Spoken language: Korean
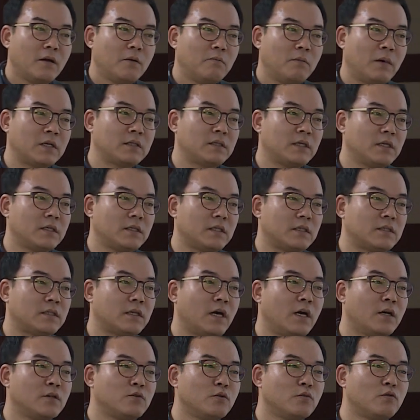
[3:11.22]
막상 이제
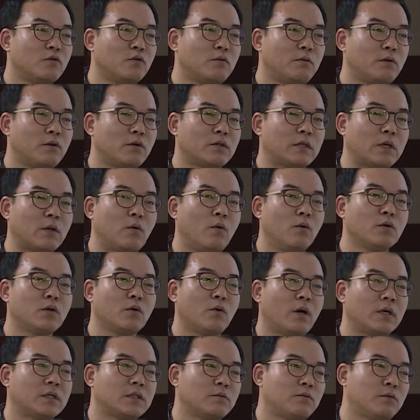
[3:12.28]
서양종 꿀벌로 딱
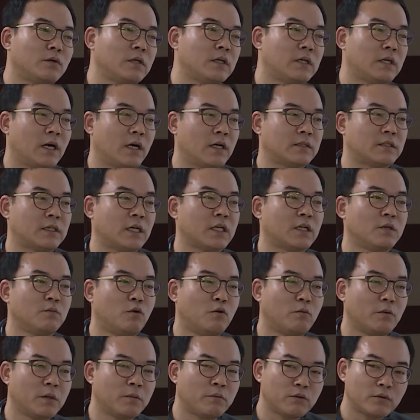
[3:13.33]
옮겨와서 보니까 자기
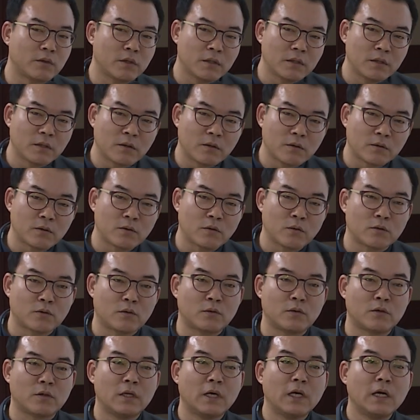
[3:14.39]
몸에 붙어 있는 것도
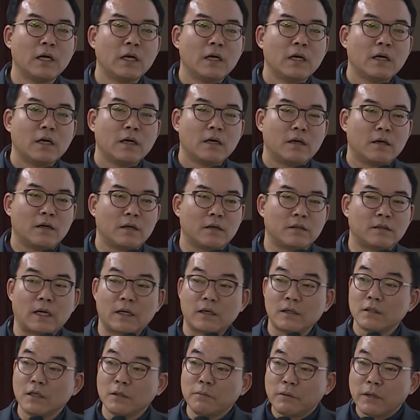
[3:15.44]
또는 어,
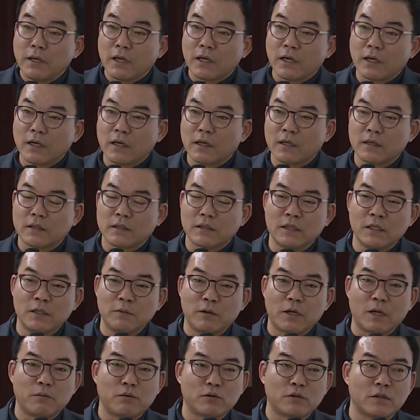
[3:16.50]
다른 옆에
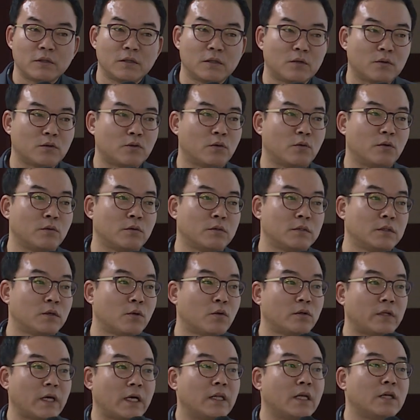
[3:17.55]
일벌에 붙어 있는 것도
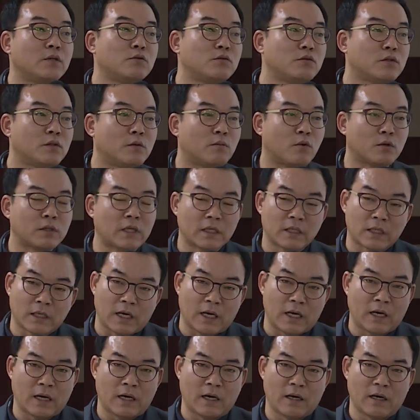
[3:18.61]
서로 떼내주지를
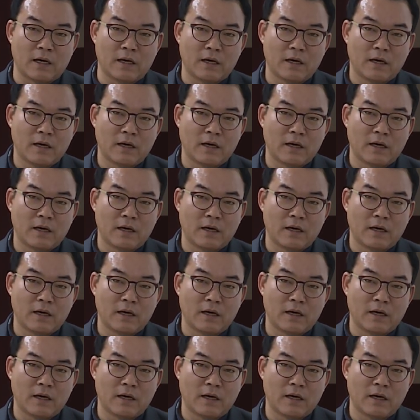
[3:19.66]
못하더라.